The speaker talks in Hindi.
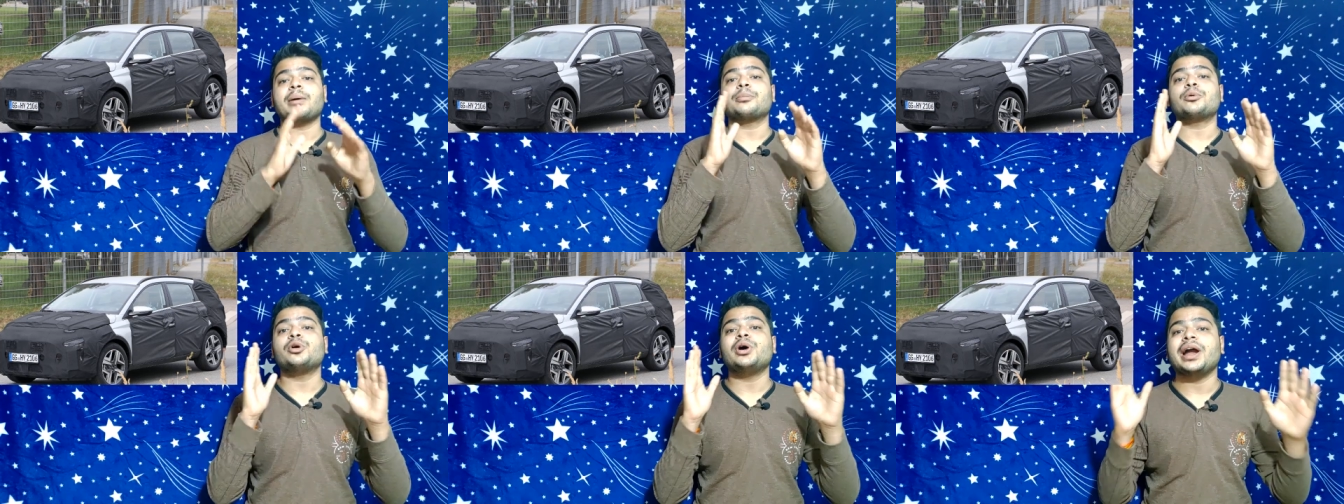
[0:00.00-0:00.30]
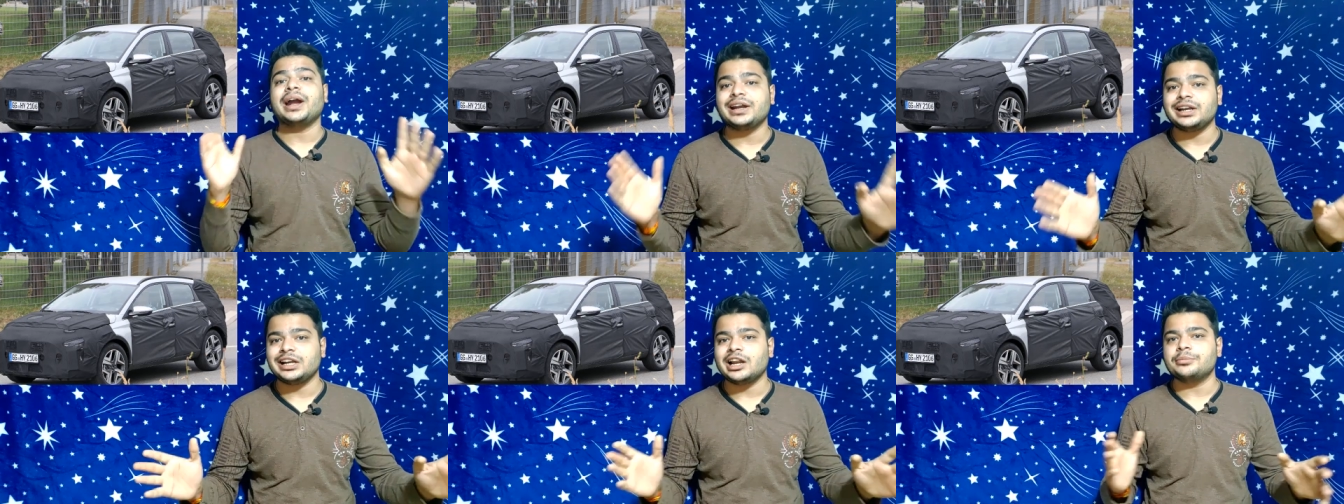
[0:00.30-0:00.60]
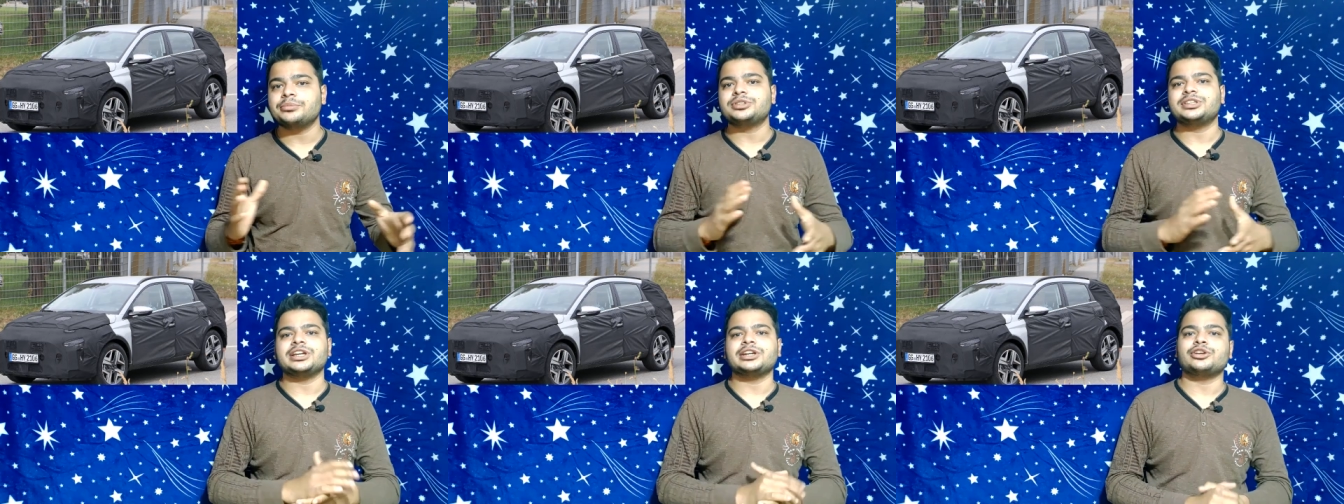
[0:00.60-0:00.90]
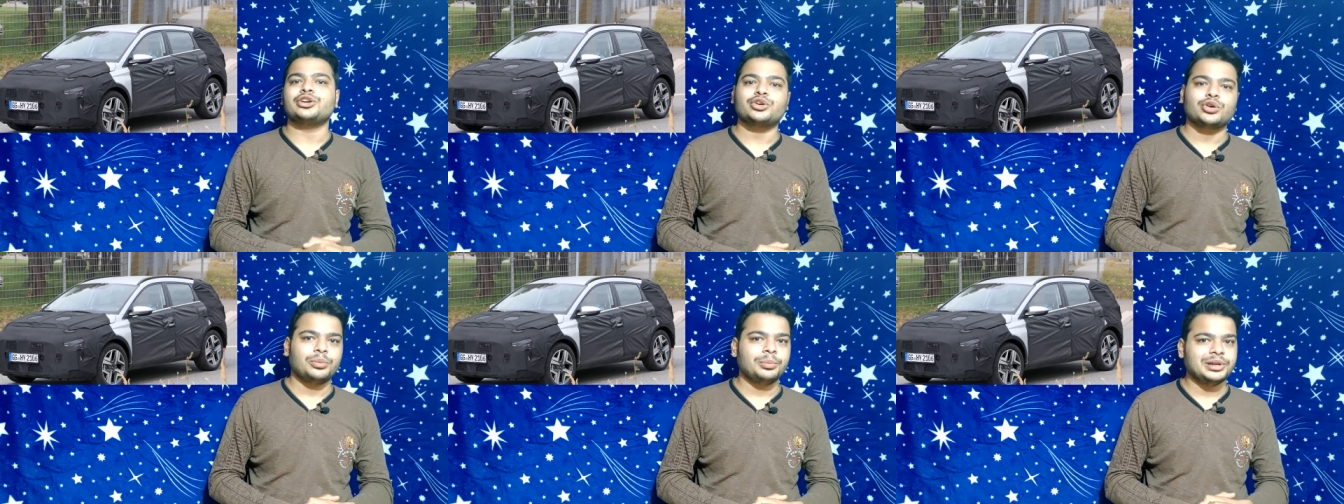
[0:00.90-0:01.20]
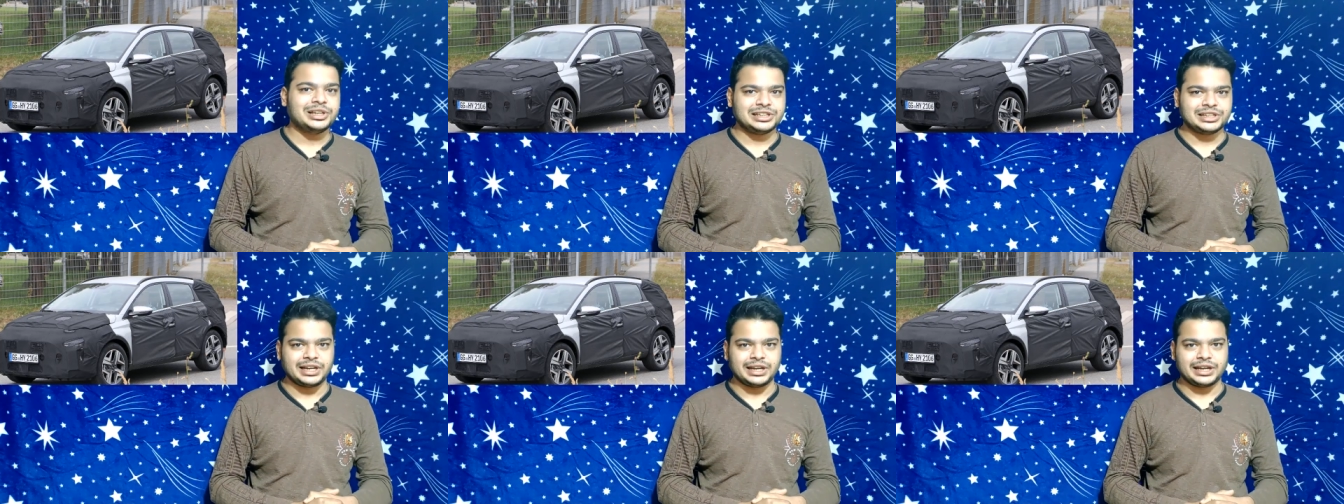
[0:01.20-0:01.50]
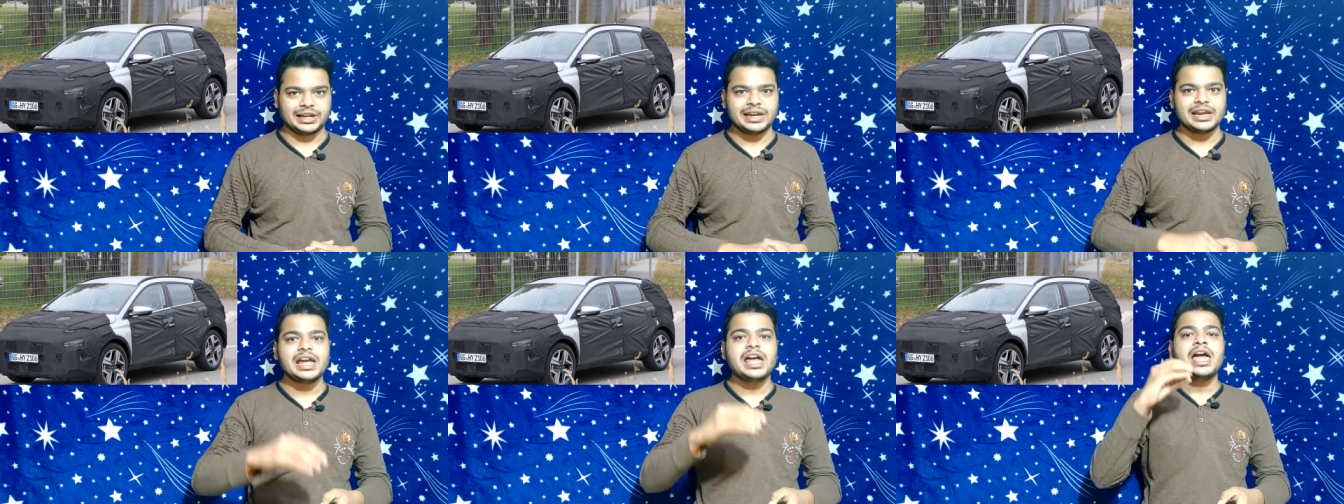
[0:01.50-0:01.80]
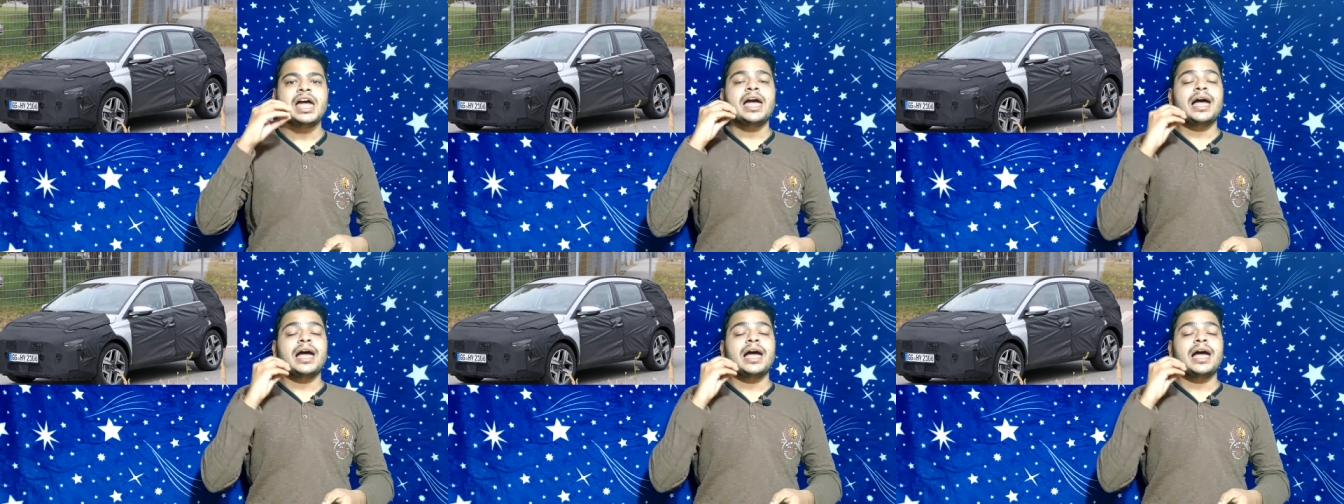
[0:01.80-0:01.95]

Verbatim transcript: आपको हेडलैम्प्स देखने को मिल जाएंगे